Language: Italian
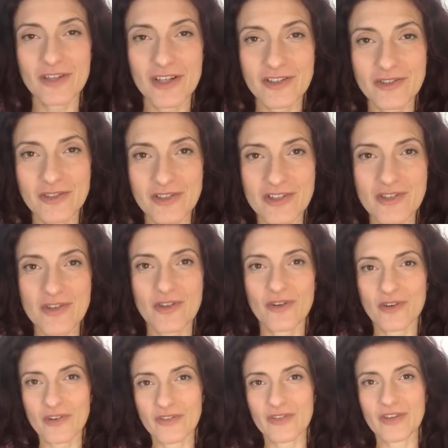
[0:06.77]
nei giorni
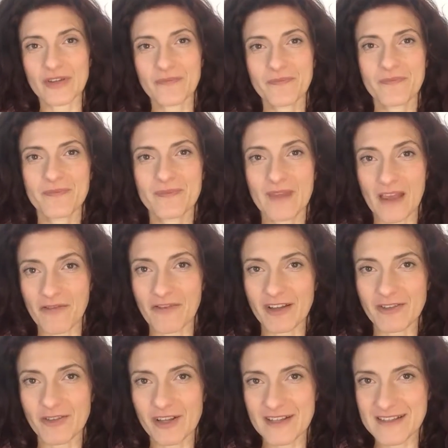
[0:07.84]
scorsi? Hai
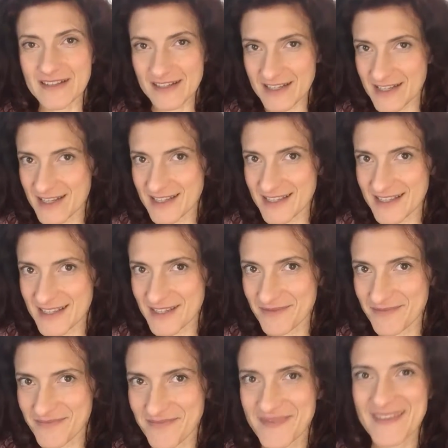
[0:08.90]
fatto gli esercizi?